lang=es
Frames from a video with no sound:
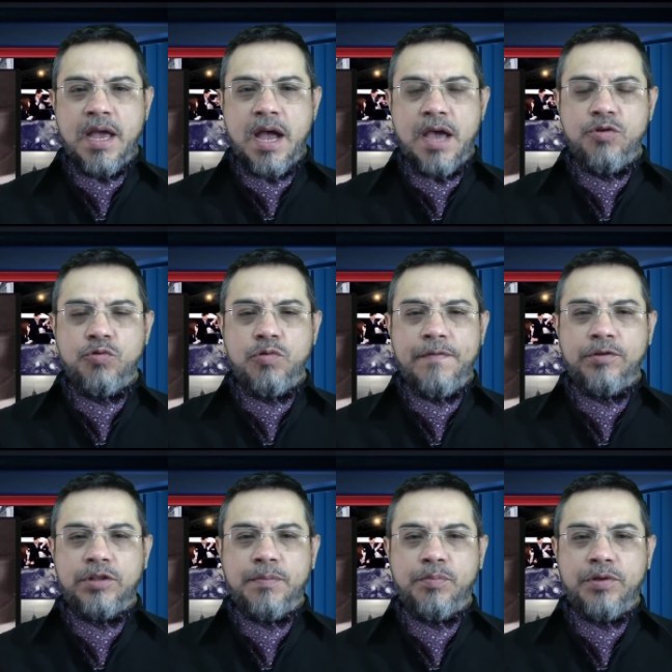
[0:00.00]
Hay un
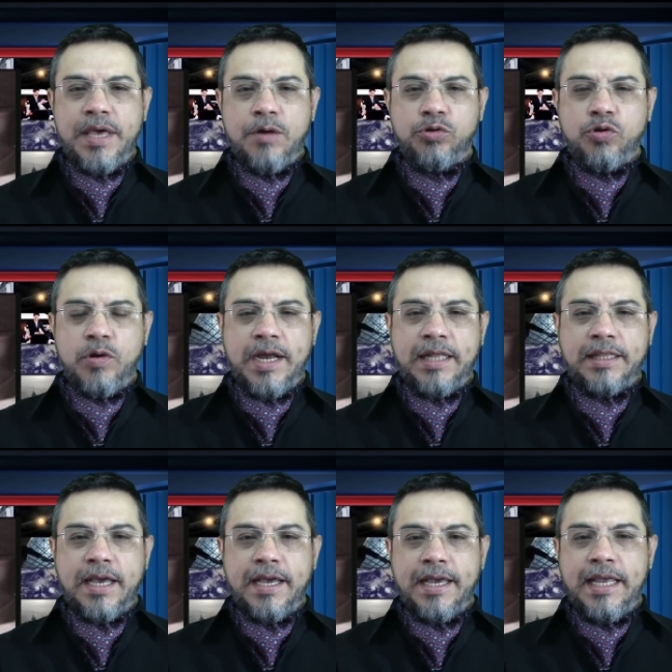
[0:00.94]
nuevo tipo de autócrata,